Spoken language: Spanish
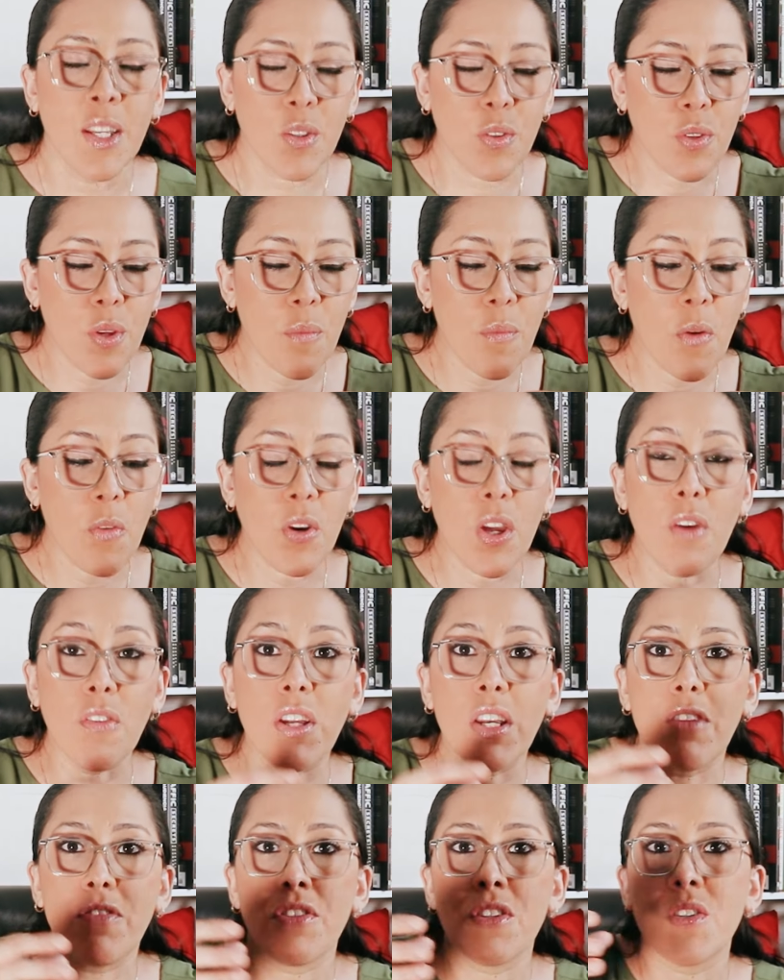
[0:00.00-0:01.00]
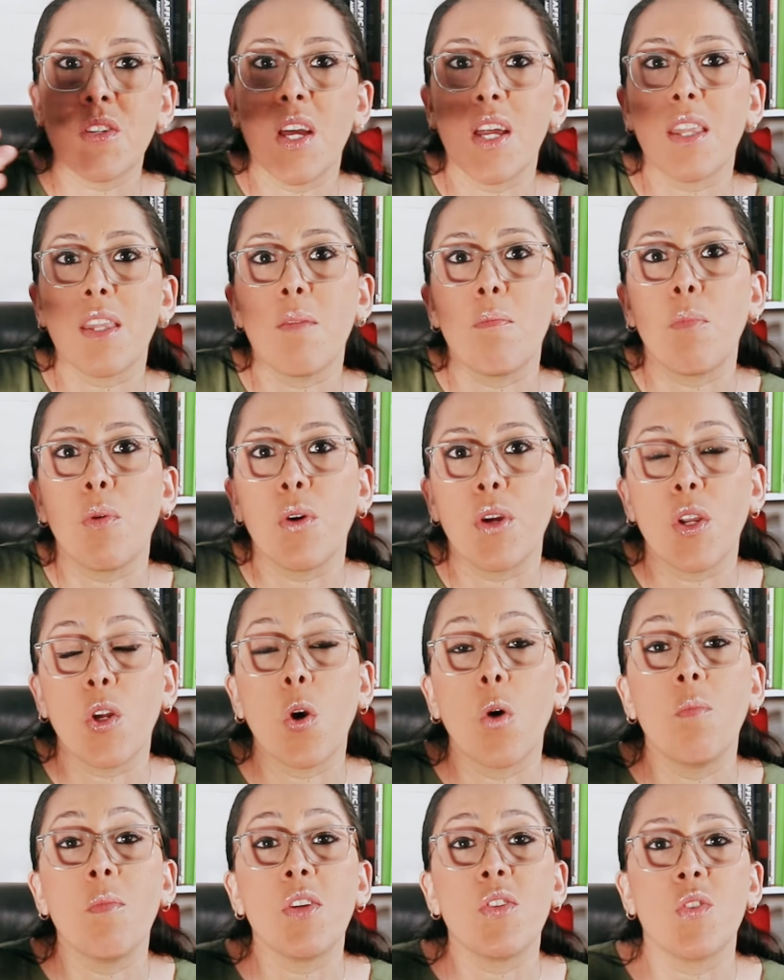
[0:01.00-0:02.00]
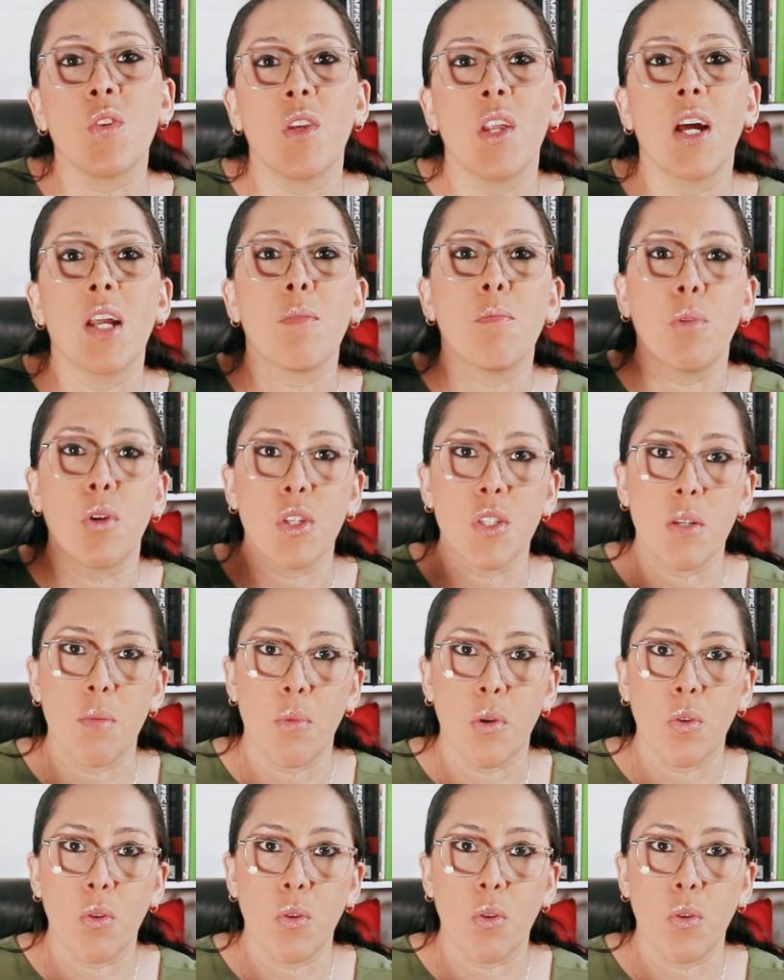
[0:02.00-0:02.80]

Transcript: Entonces me voy a beneficiar de poder comisionar por ese